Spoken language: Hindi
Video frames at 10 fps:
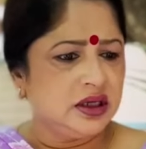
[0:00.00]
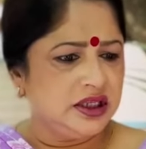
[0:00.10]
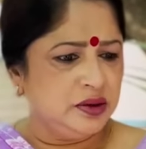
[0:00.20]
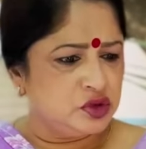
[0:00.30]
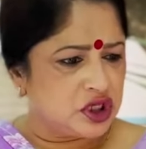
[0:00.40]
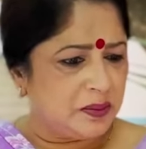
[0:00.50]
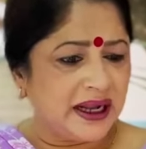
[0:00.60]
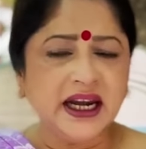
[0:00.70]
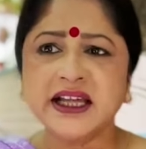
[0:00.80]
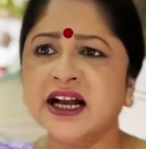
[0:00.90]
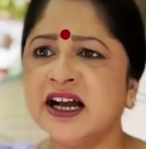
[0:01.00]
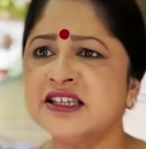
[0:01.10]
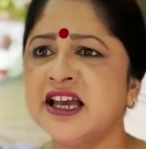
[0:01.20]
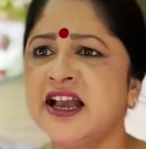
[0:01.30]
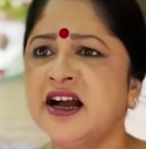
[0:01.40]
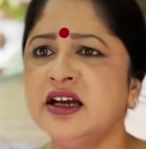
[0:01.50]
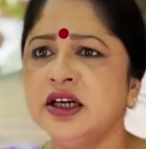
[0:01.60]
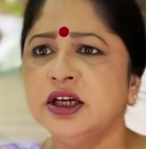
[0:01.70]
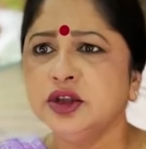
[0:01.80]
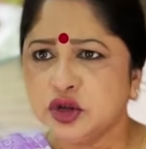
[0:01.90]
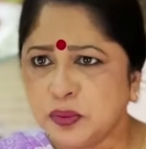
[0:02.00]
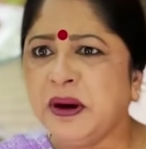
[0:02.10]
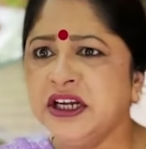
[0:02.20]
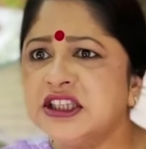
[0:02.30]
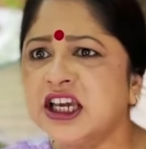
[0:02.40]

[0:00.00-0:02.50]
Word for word: ये मुसलमान लड़का कहाँ से आया तू तो पंडित